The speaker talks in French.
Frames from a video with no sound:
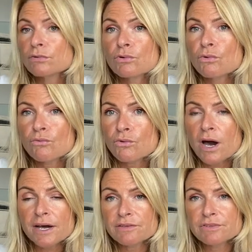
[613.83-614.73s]
que l'on voit
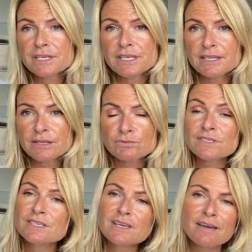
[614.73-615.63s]
arriver, qui est
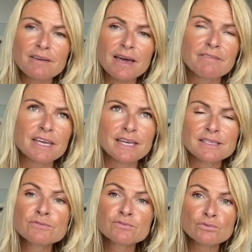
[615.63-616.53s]
annoncé euh, avec un
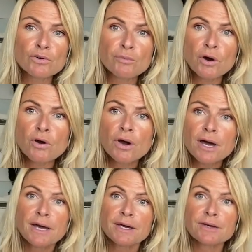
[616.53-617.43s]
effondrement
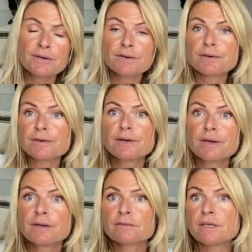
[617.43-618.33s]

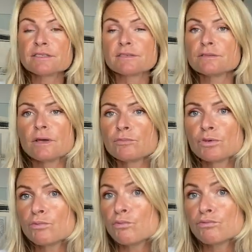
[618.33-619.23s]
d'un système
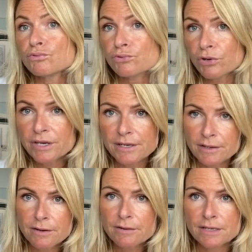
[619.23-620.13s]
qui ne peut plus durer. Hein.